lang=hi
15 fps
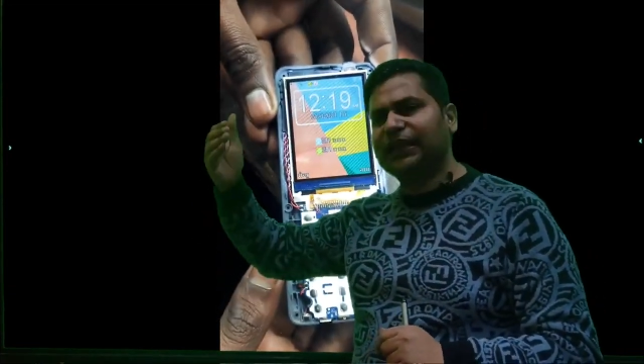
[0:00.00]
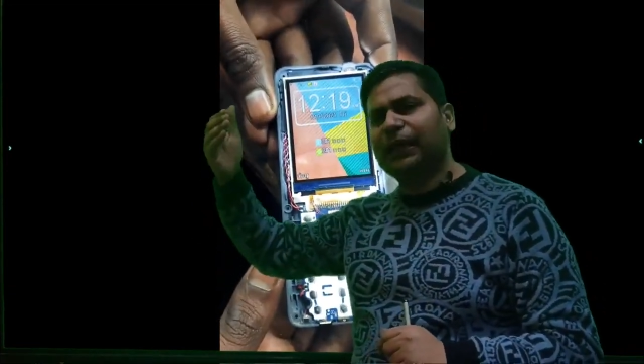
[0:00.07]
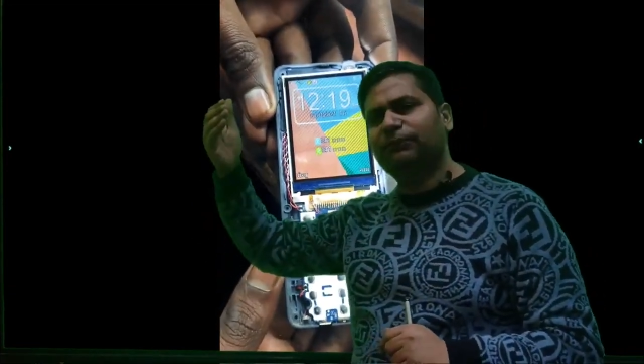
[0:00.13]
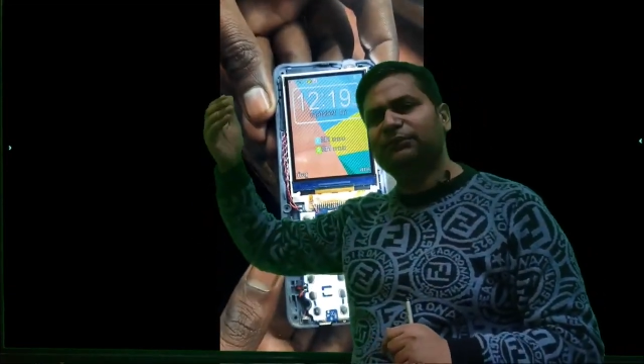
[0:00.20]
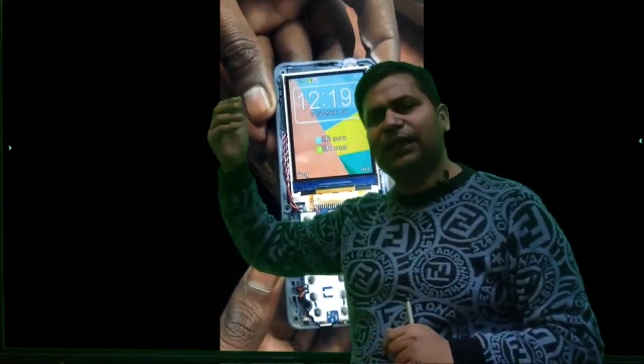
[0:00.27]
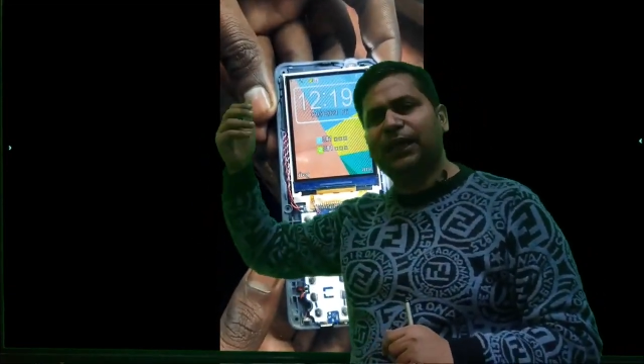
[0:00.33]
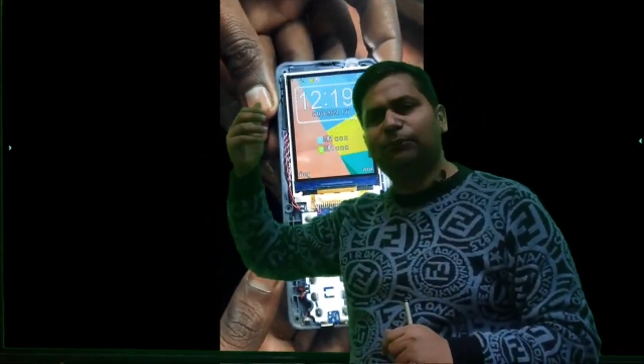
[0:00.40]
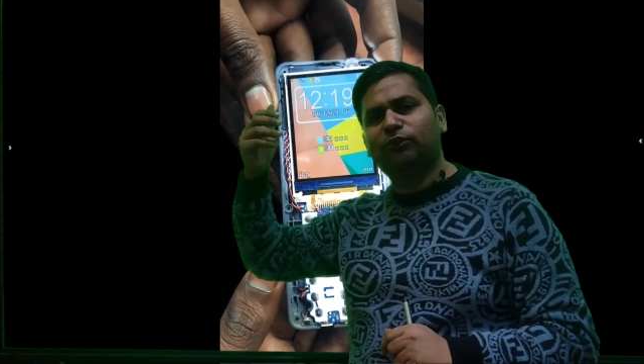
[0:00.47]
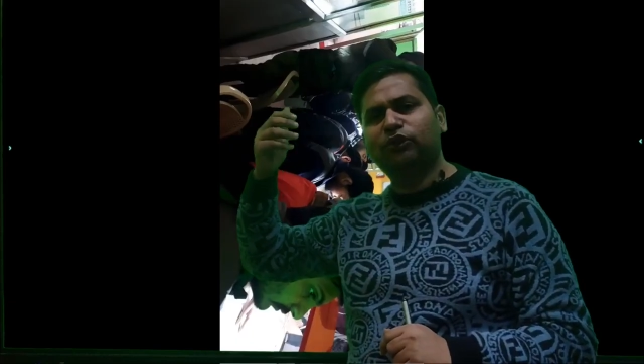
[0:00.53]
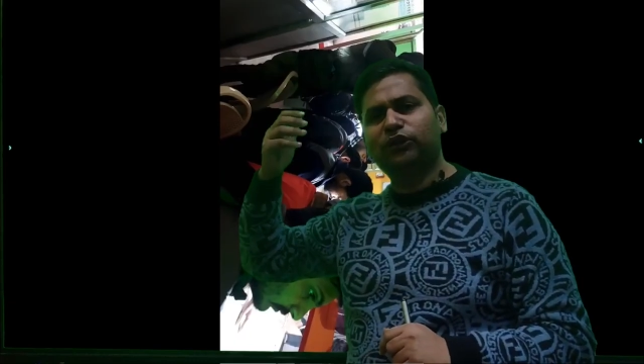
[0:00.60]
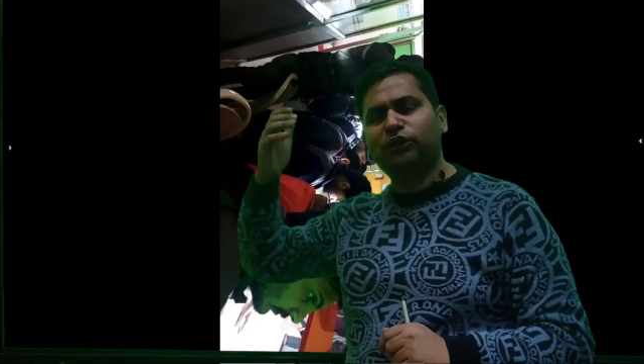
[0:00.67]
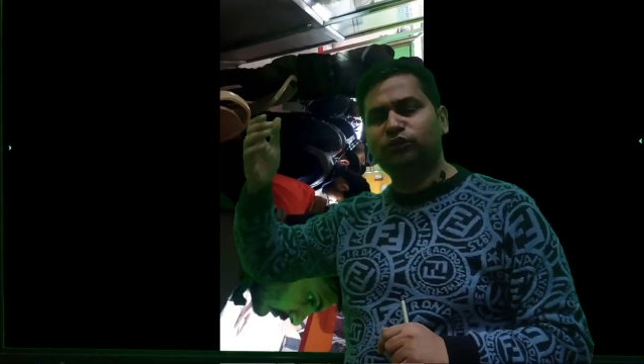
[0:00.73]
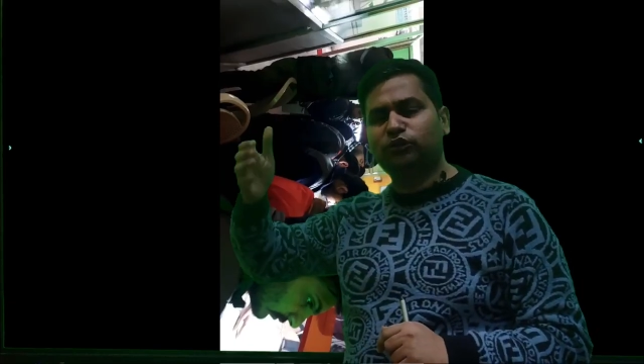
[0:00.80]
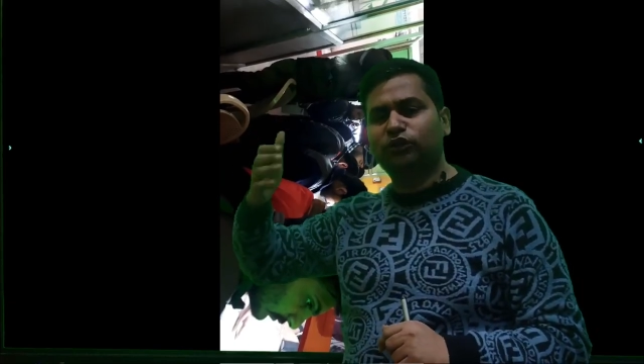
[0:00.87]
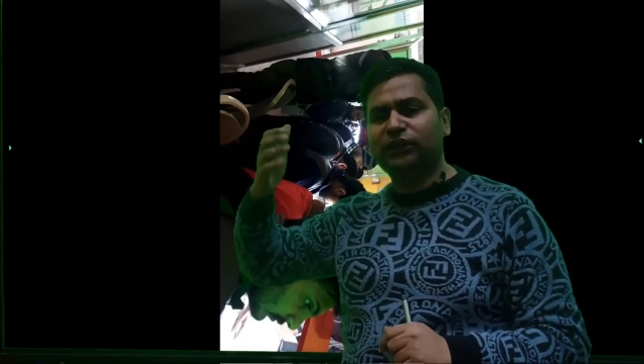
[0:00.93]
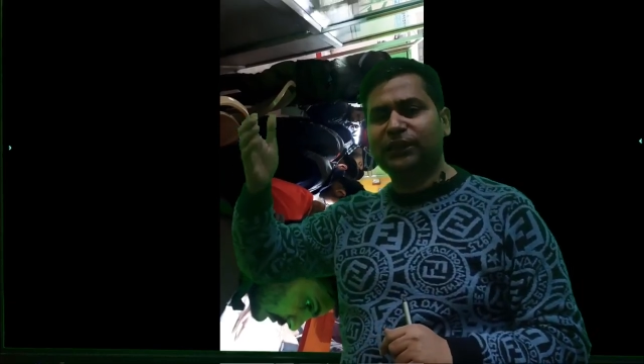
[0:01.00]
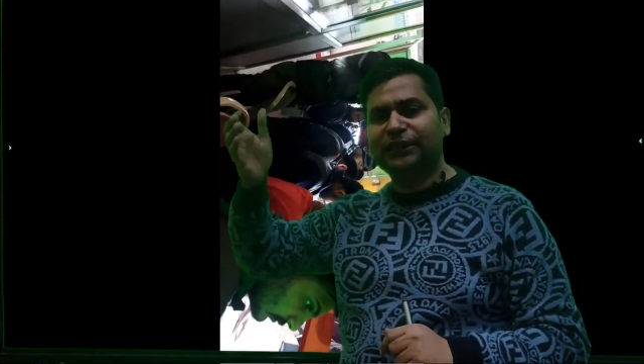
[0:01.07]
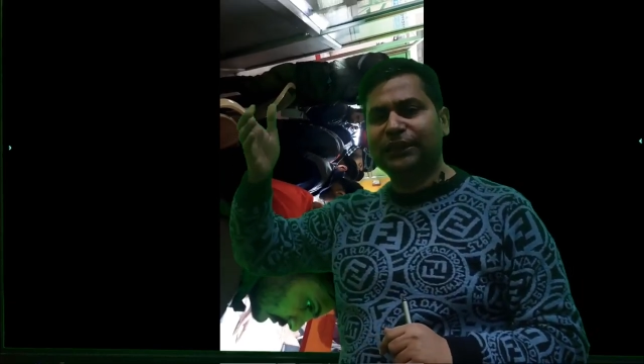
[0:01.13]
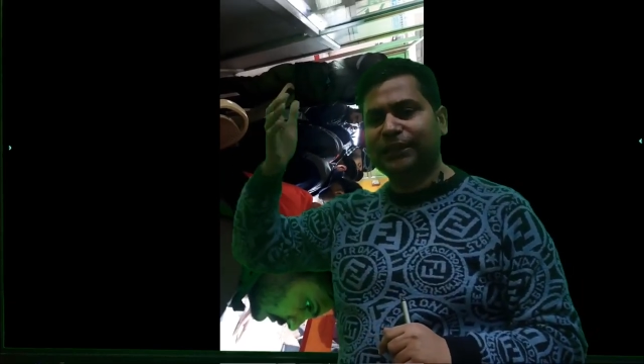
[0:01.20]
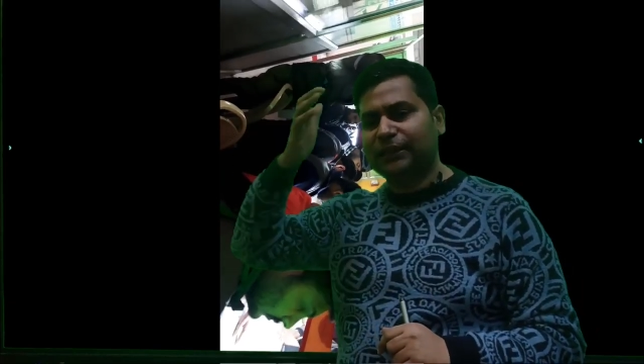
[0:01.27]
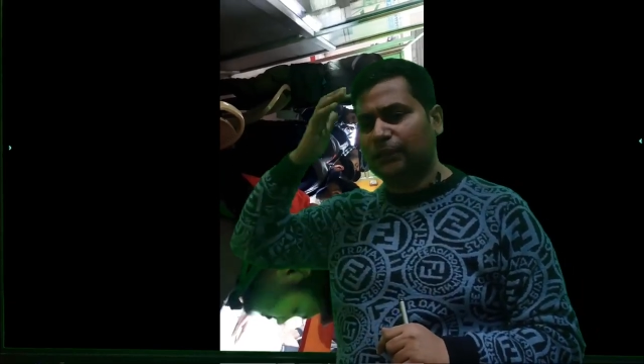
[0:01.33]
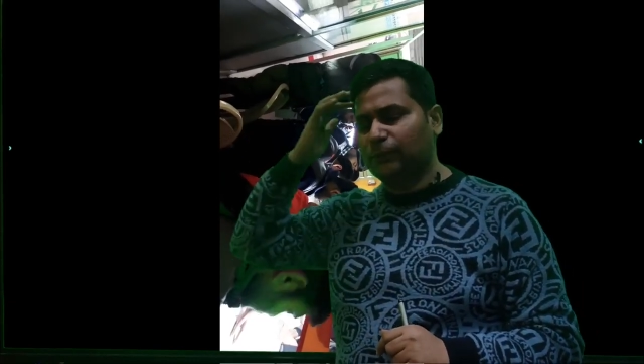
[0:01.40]
ताम जहाँ होते हैं उसको देख
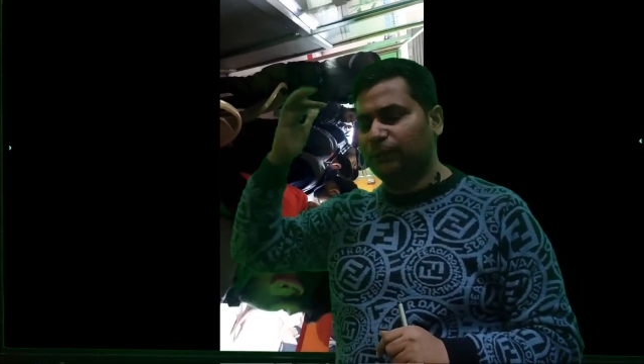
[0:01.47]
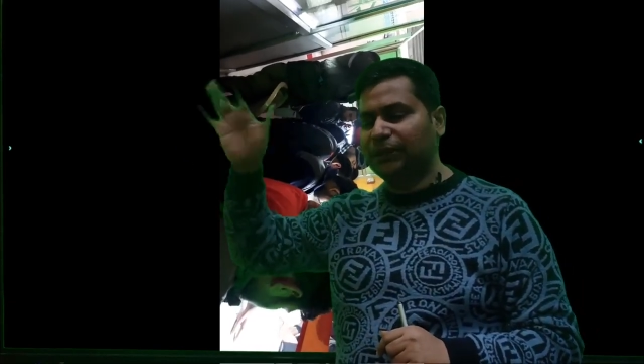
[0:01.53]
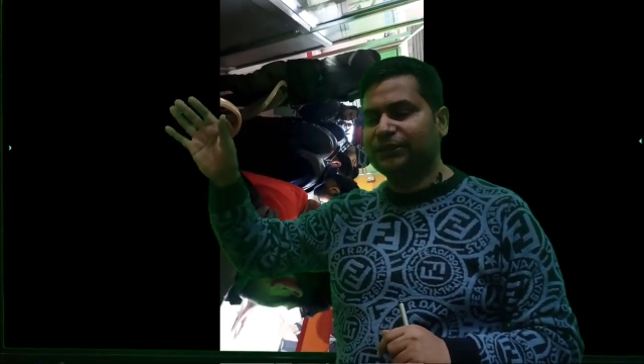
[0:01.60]
देख के